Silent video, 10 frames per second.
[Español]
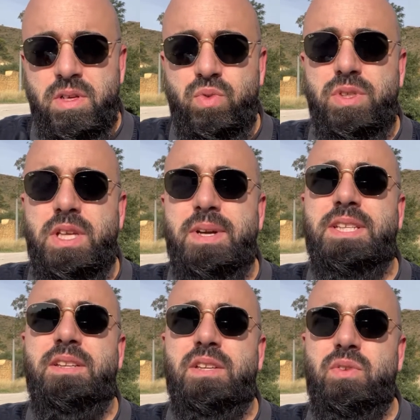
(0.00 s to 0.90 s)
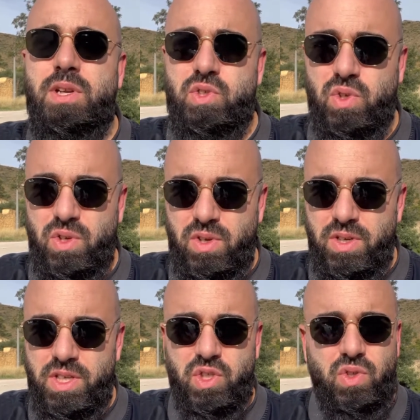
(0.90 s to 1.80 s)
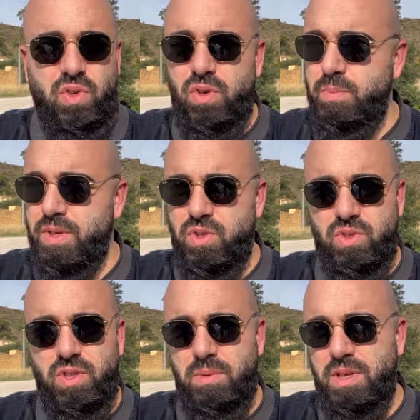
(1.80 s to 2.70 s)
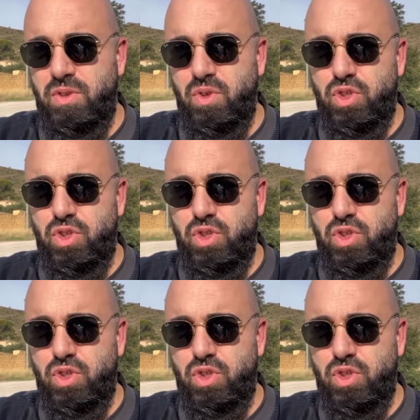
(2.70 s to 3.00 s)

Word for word: Tú estabas ahí dentro ahí solo y esos golpes no son de viento,